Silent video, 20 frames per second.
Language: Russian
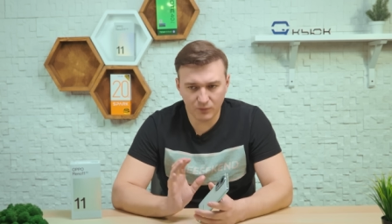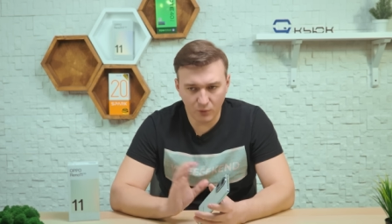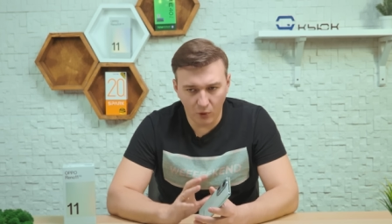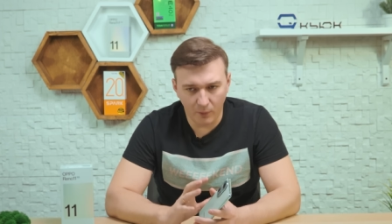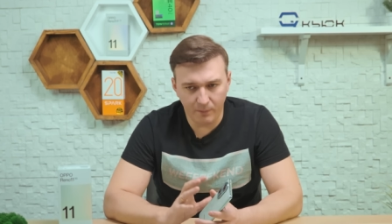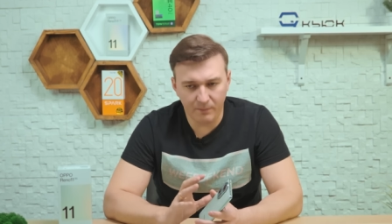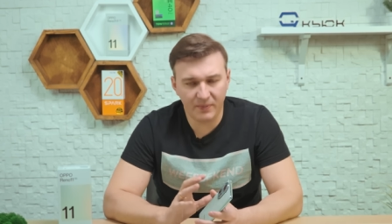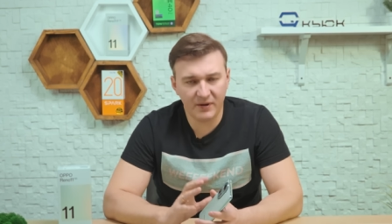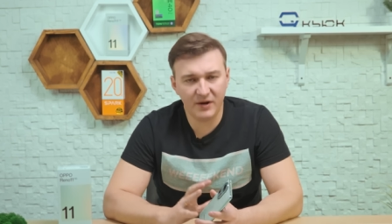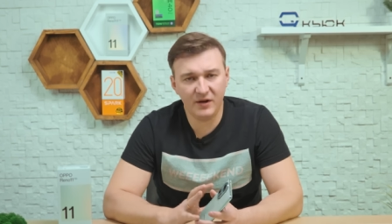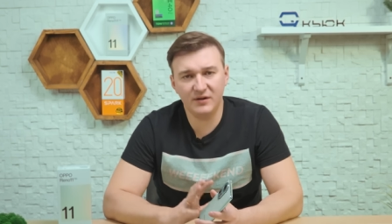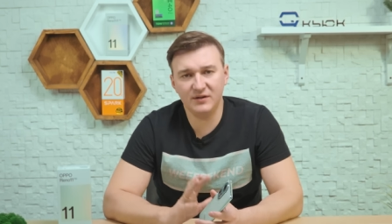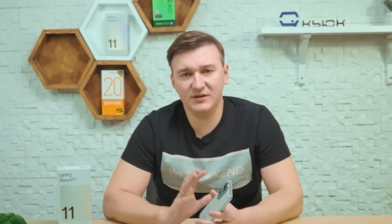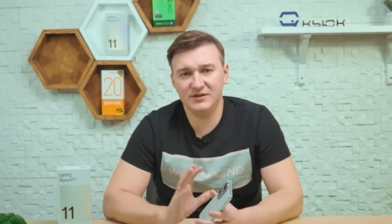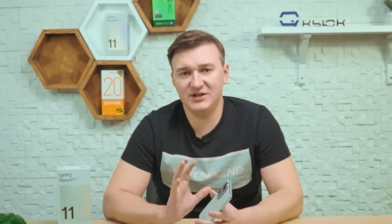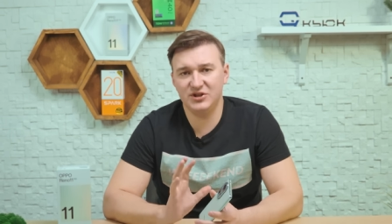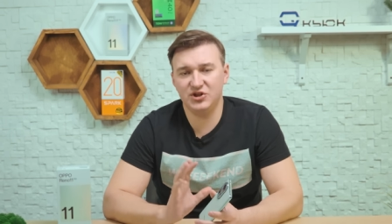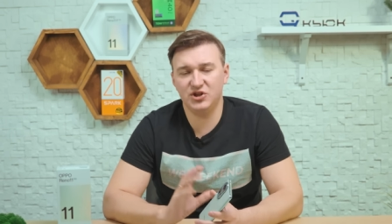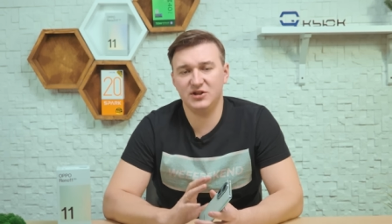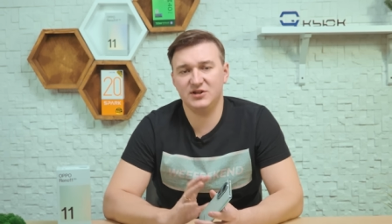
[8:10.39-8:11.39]
опа
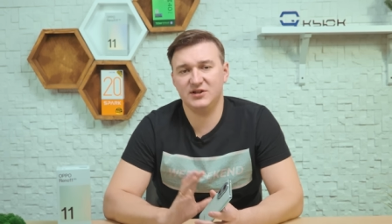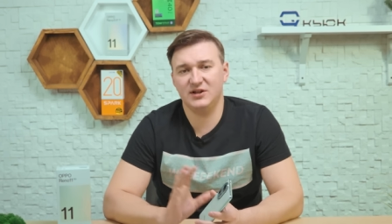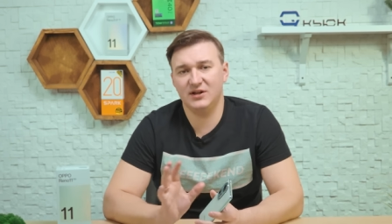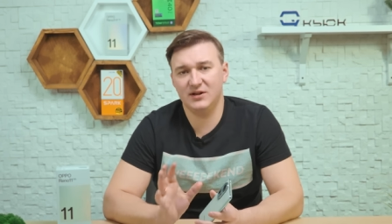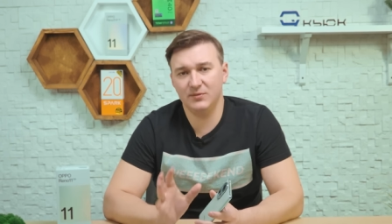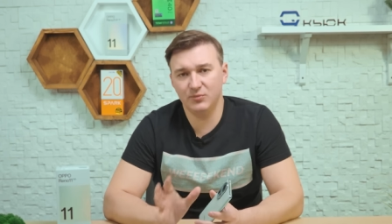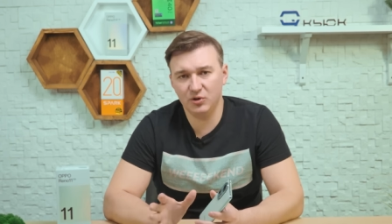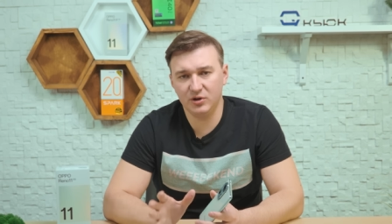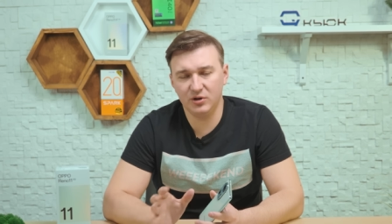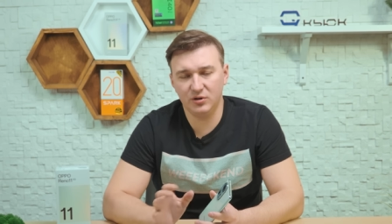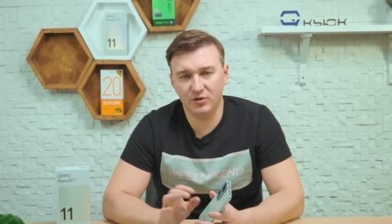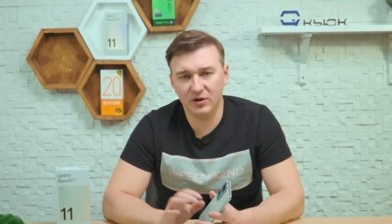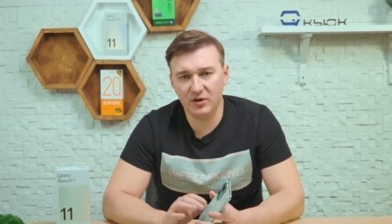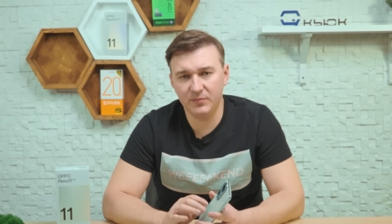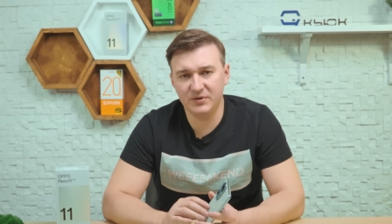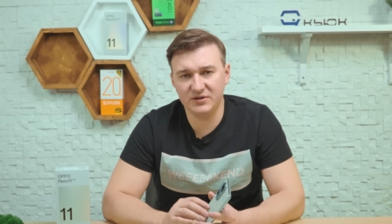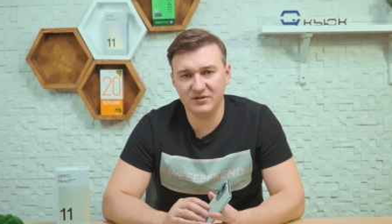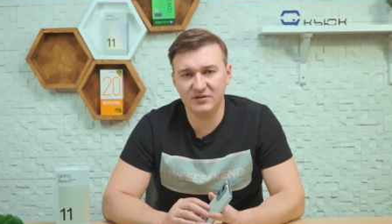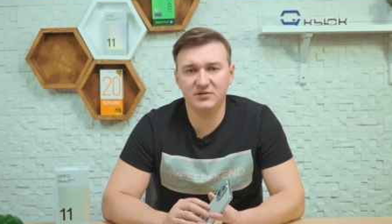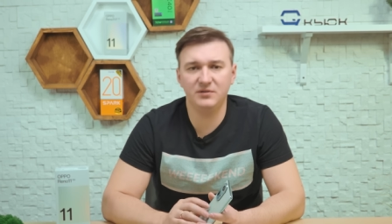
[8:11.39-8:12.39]
сейчас, как и многие другие
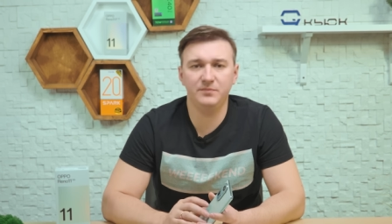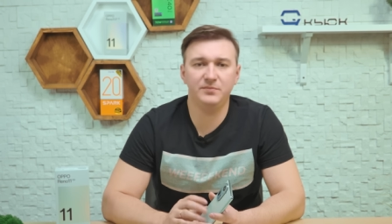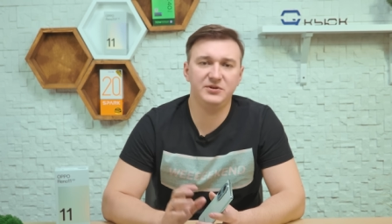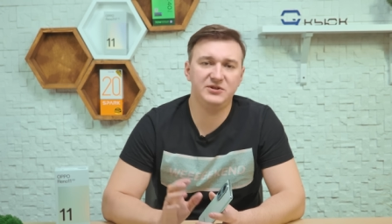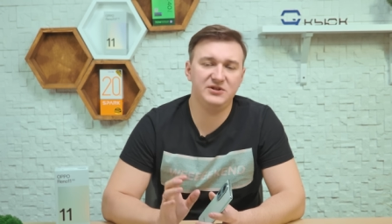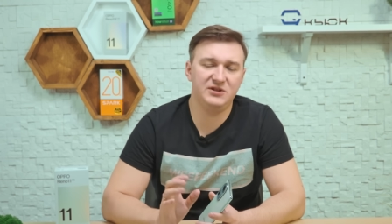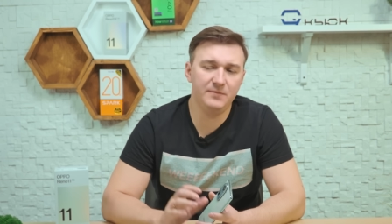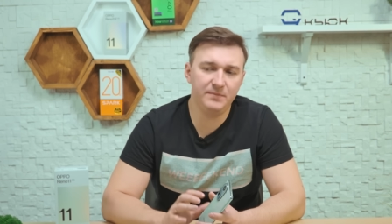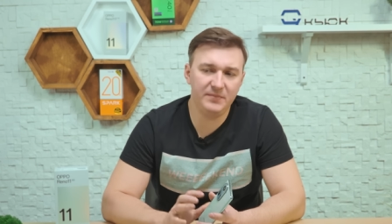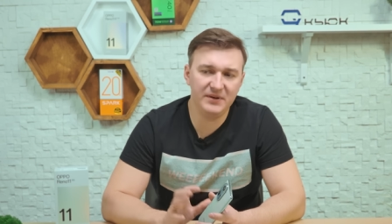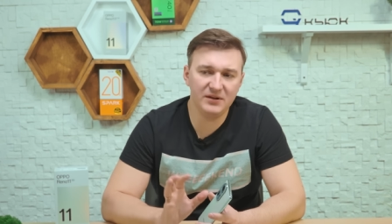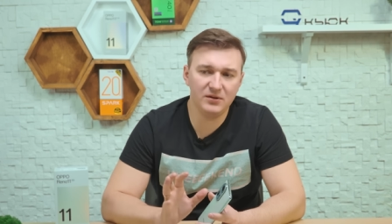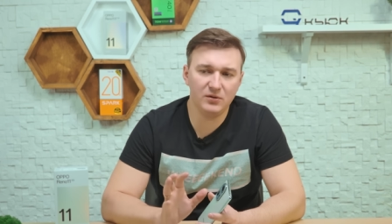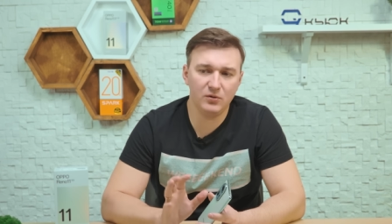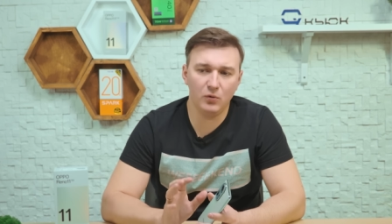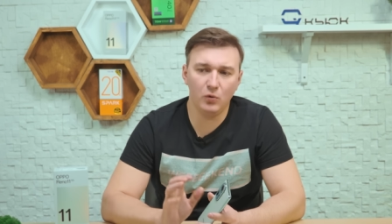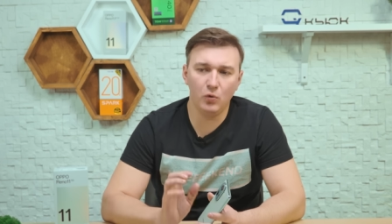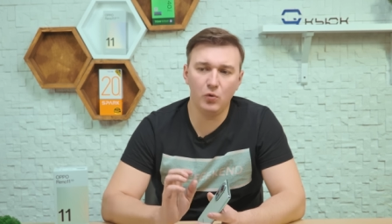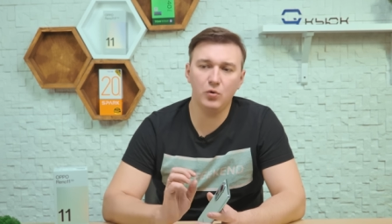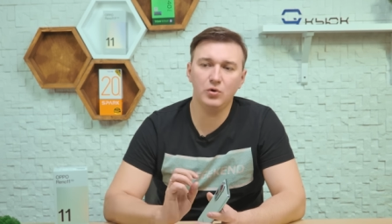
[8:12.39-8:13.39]
производители, постепенно
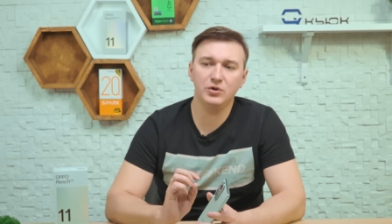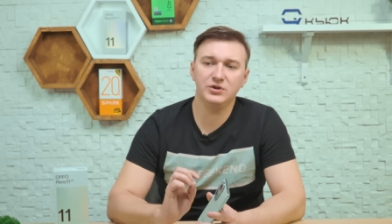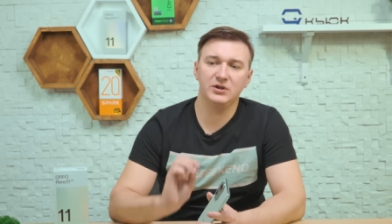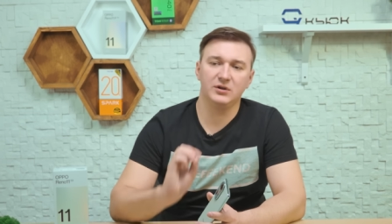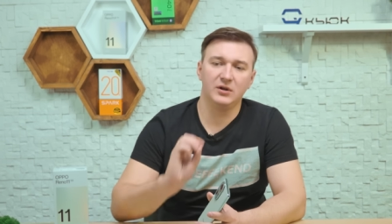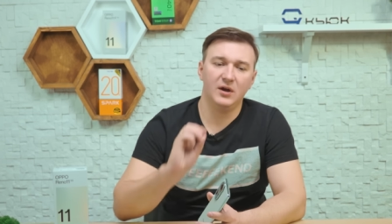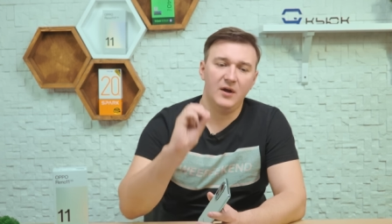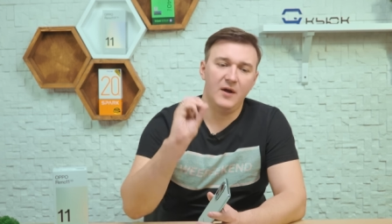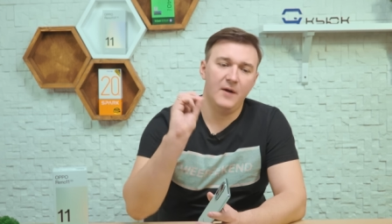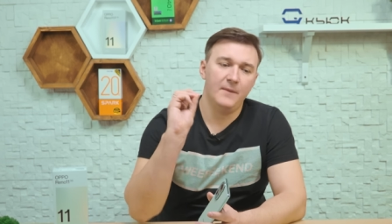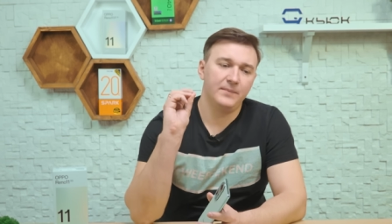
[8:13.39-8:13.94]
уходят